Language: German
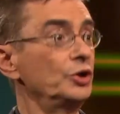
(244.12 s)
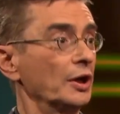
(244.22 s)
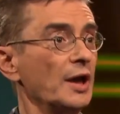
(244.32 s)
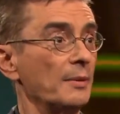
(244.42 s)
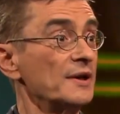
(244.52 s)

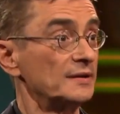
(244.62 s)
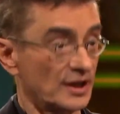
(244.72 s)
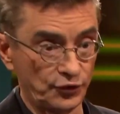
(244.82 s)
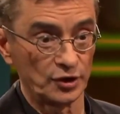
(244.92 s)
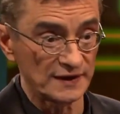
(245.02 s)
Ja, ja, aber
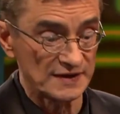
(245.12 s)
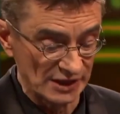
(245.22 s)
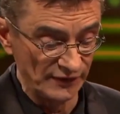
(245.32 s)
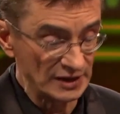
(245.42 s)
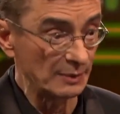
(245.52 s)
das Volk hat sie
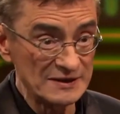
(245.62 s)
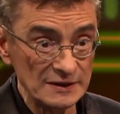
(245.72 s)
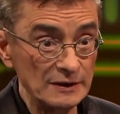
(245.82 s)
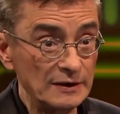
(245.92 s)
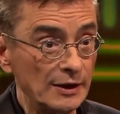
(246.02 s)
gewählt, damit
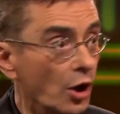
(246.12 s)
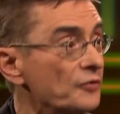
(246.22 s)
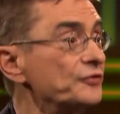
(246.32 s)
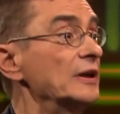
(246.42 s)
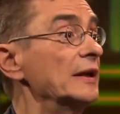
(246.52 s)
sie die Dinge
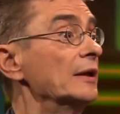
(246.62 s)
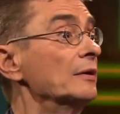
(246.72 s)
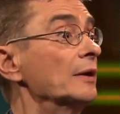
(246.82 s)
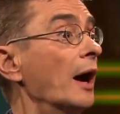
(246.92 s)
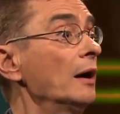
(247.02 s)

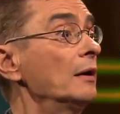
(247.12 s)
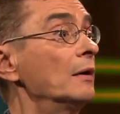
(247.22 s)
offenlegen, ja?